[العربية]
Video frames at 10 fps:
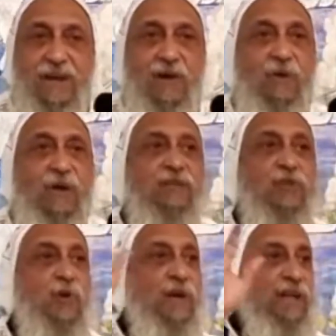واذ
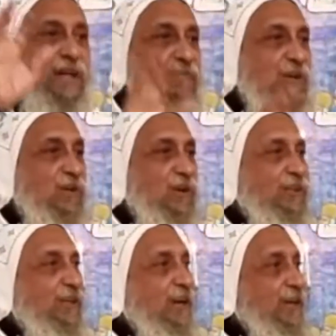هو الابن
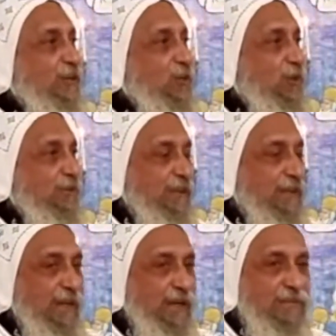قادر ان يعطي
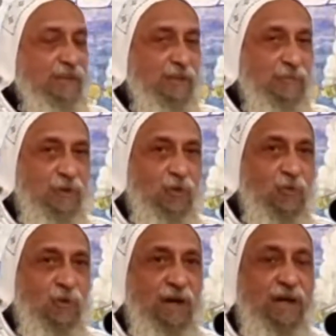هذه البنوه